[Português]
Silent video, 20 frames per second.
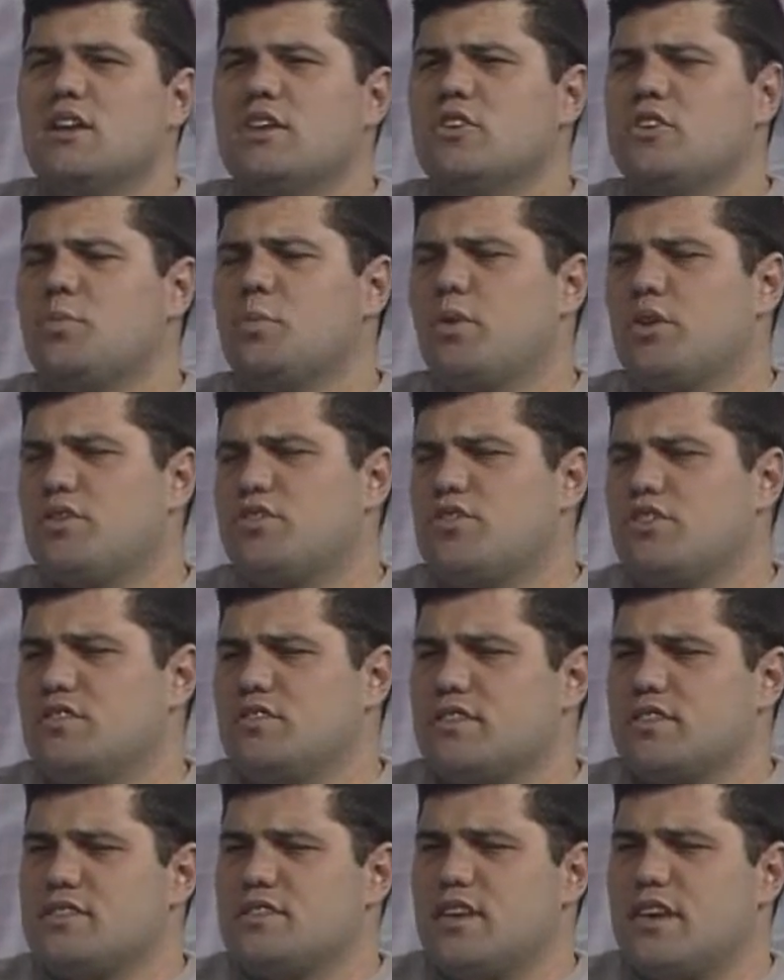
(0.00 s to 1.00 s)

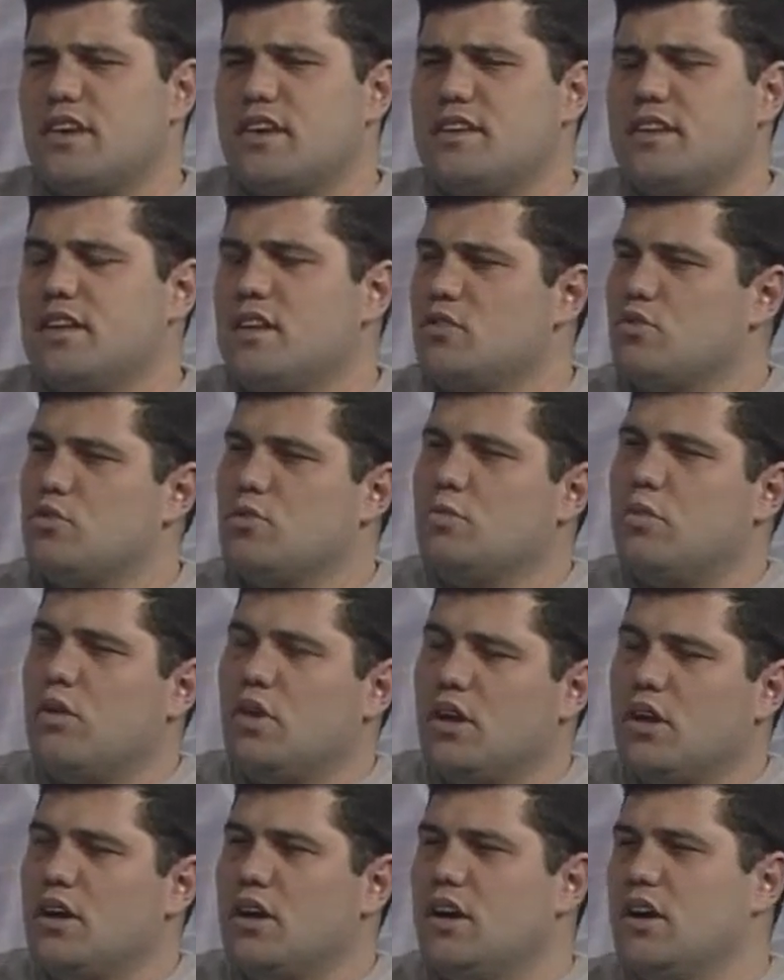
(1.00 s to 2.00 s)
esportivas aí desde o
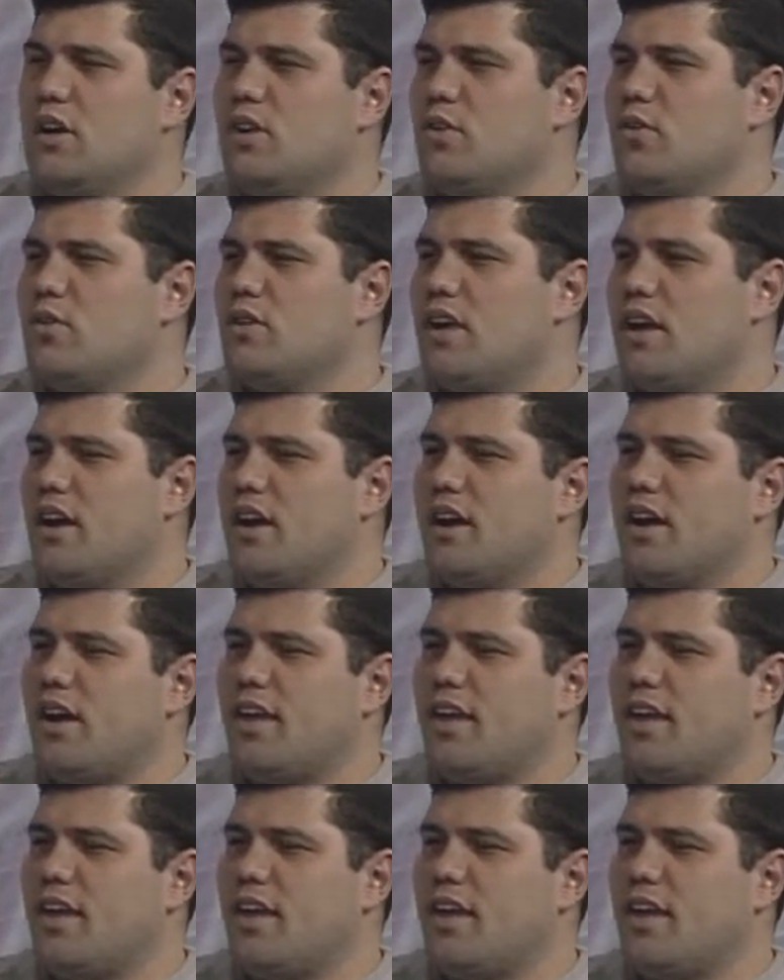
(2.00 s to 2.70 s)
bolão né,